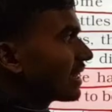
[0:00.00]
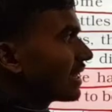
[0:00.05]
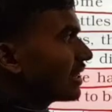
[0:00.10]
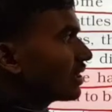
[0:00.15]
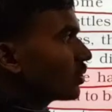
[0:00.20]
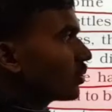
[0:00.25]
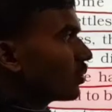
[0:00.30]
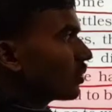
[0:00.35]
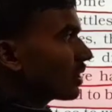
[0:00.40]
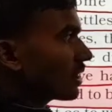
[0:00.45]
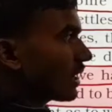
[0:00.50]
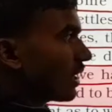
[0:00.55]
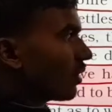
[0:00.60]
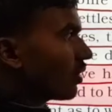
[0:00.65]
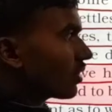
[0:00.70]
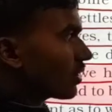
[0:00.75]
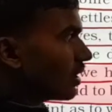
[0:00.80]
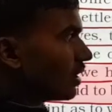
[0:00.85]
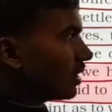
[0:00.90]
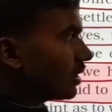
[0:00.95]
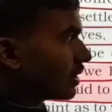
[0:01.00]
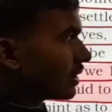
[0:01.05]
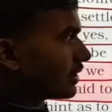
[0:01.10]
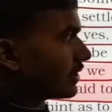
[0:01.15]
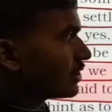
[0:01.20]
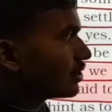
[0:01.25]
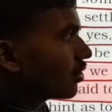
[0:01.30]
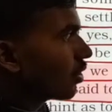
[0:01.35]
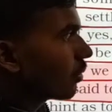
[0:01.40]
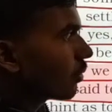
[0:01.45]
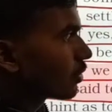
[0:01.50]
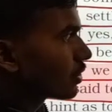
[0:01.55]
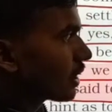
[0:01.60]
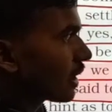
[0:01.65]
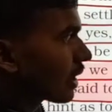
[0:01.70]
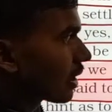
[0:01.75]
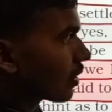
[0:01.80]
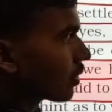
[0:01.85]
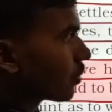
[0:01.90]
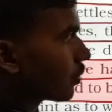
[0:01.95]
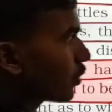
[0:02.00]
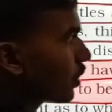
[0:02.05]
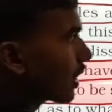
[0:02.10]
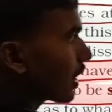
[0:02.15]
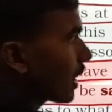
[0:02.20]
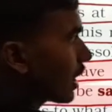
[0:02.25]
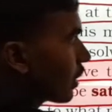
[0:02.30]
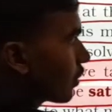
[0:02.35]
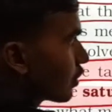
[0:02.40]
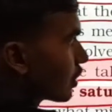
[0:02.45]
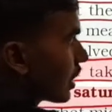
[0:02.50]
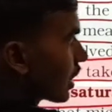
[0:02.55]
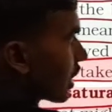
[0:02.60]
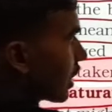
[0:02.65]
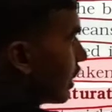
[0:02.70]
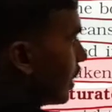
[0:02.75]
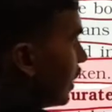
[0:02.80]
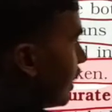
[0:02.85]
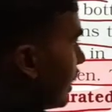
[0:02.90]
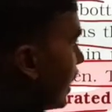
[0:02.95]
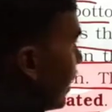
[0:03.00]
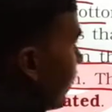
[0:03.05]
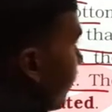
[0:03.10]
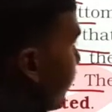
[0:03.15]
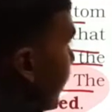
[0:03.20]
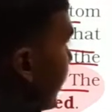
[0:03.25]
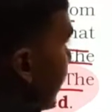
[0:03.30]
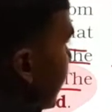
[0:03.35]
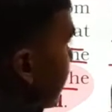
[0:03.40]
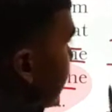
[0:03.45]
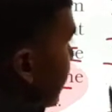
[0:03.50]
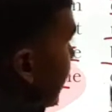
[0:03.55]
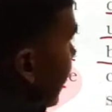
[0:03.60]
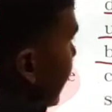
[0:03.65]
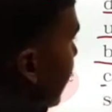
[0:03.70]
देंगे तो क्या होगा डिजोल्व हो जाएगा और पूरा गायब हो जाएगा इफ़ यस